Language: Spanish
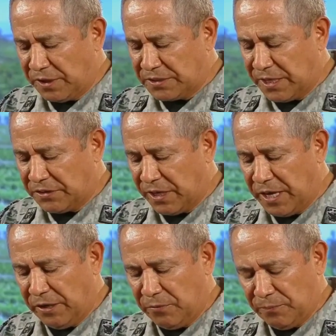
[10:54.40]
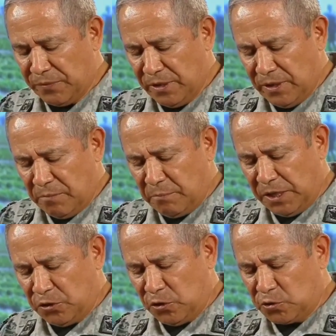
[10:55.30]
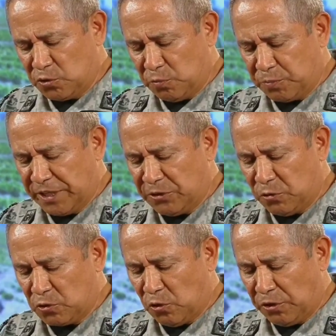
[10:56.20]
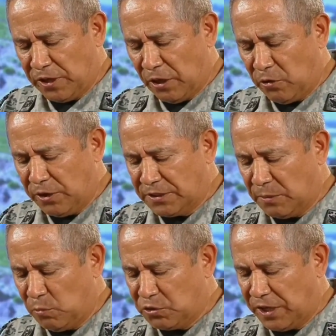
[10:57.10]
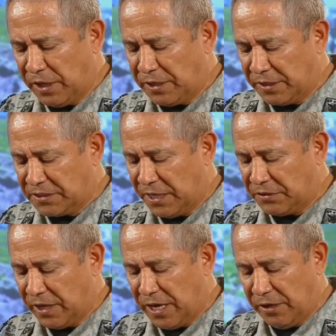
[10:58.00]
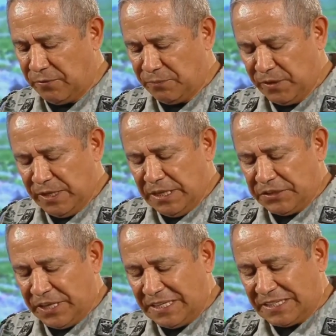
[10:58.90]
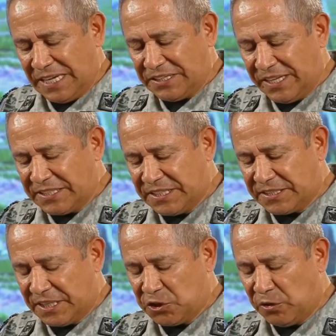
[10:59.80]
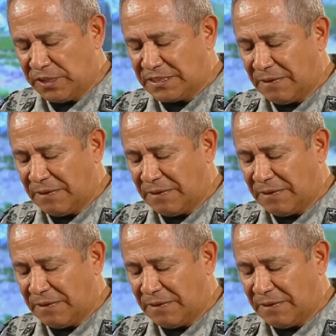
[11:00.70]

y rescate aéreo, 28 subcentros coordinadores de búsqueda y rescate aéreo, 33 estaciones